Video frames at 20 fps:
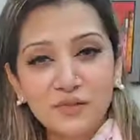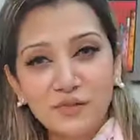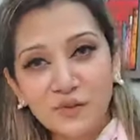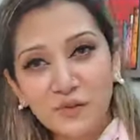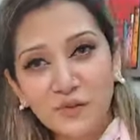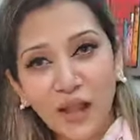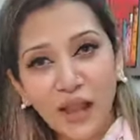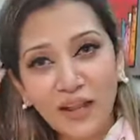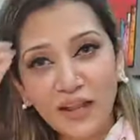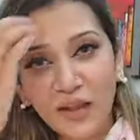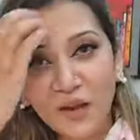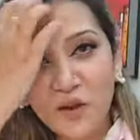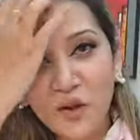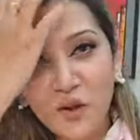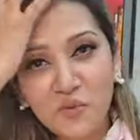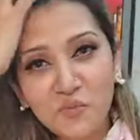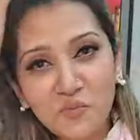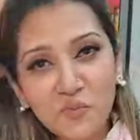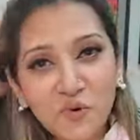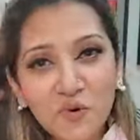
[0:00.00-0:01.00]
সো আই ক্যান
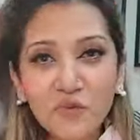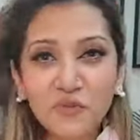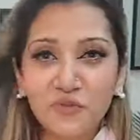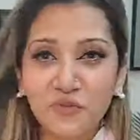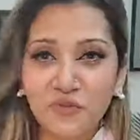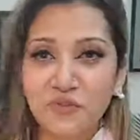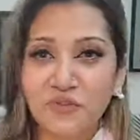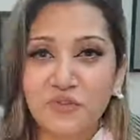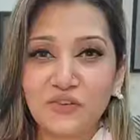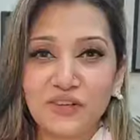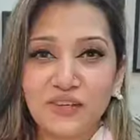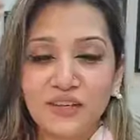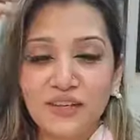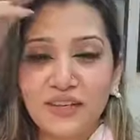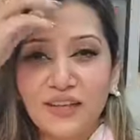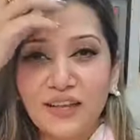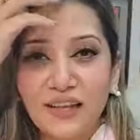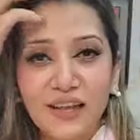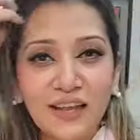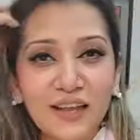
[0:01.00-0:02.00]
নট মুভ
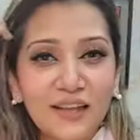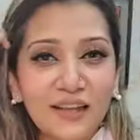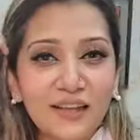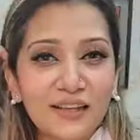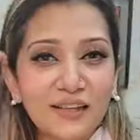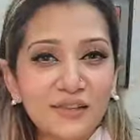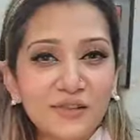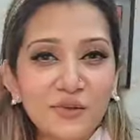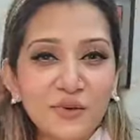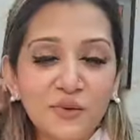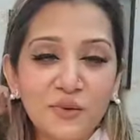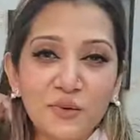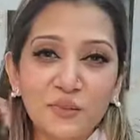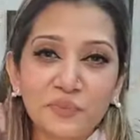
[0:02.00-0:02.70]
হ্যাঁ সো